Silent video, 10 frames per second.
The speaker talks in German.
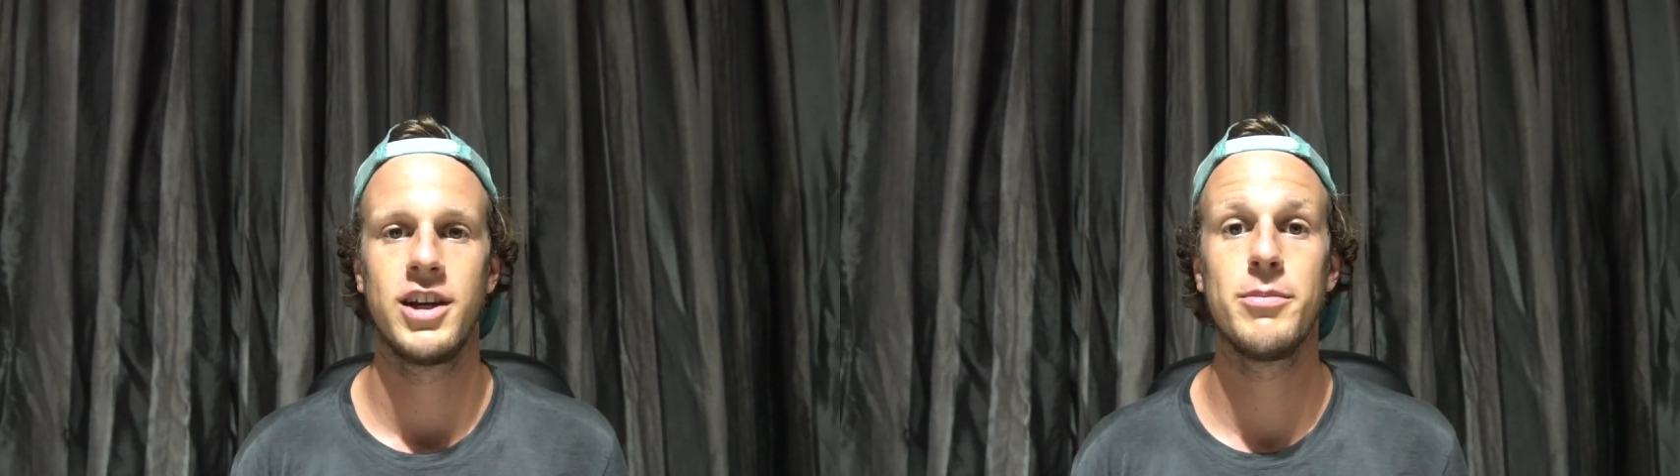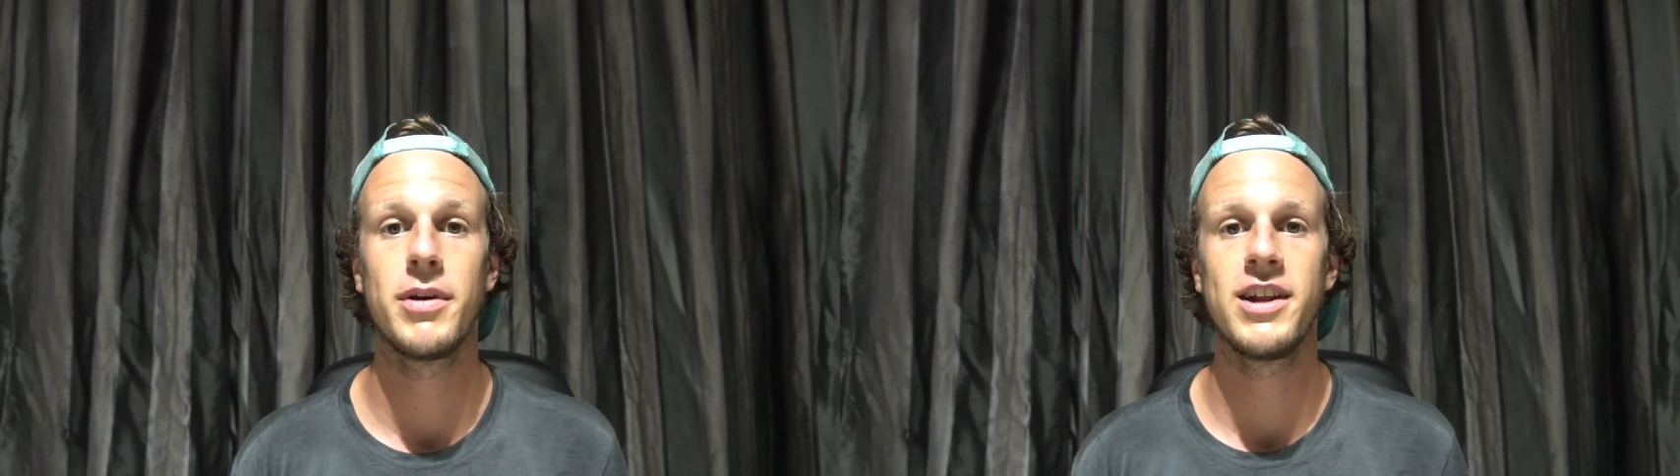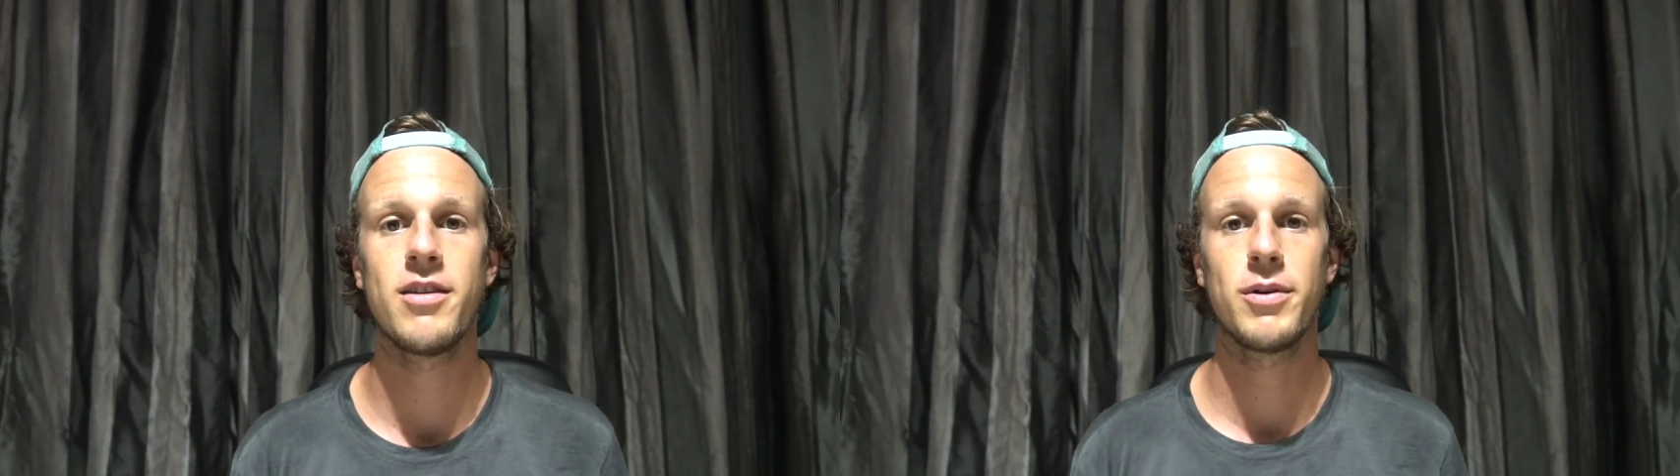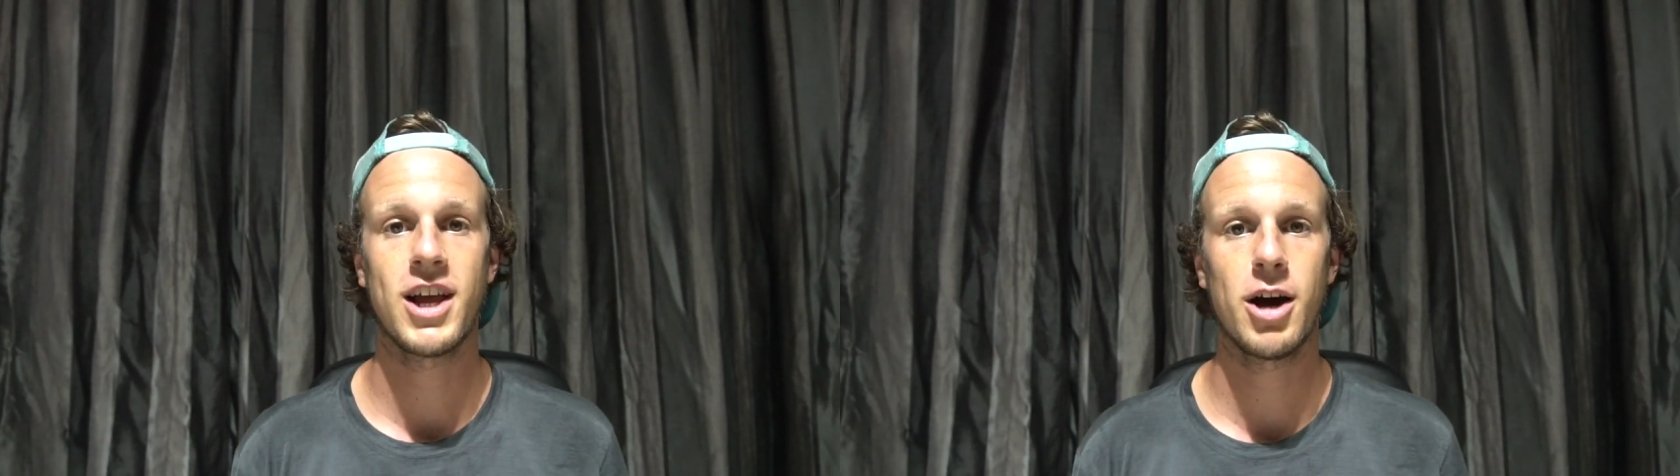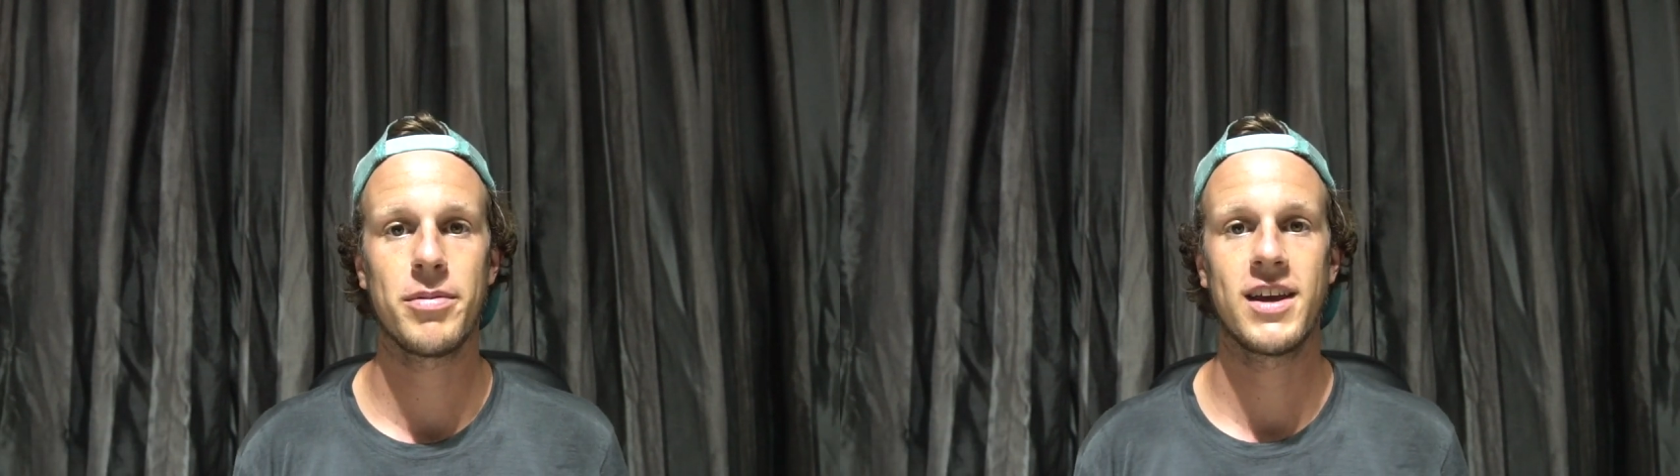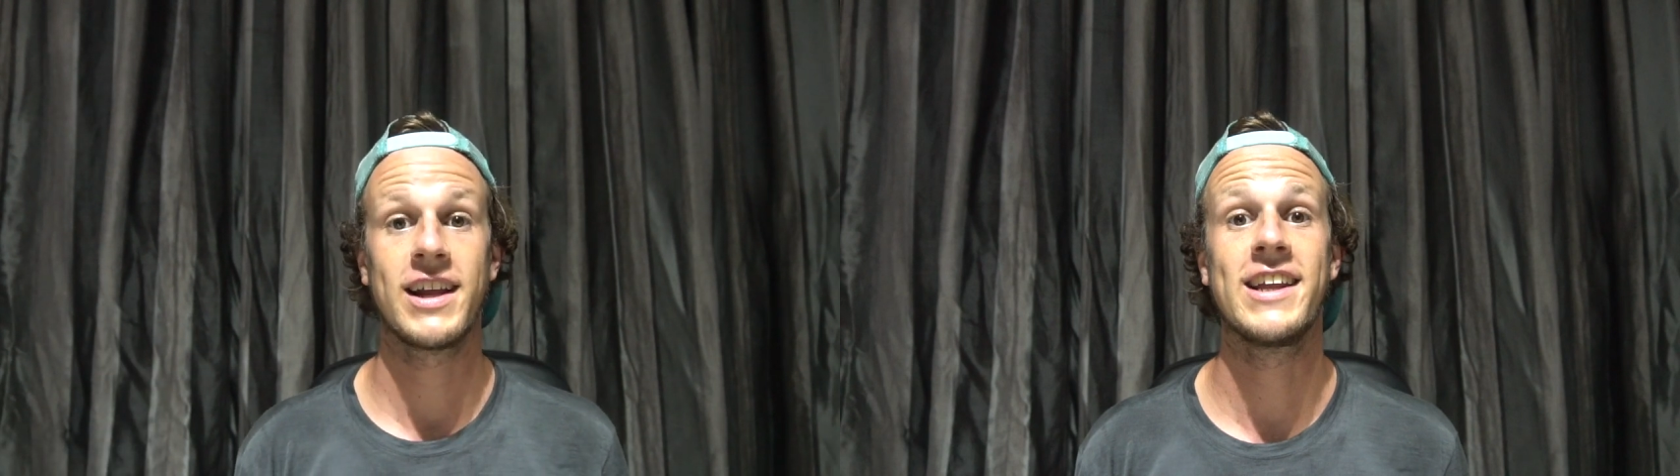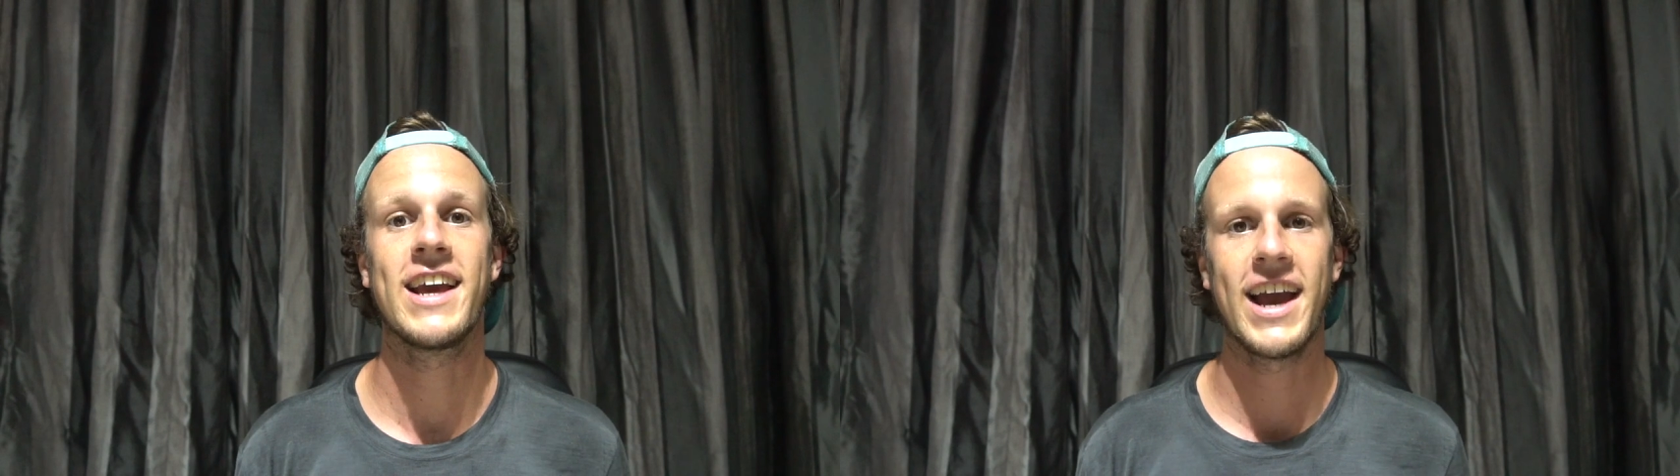In Belize wird hauptsächlich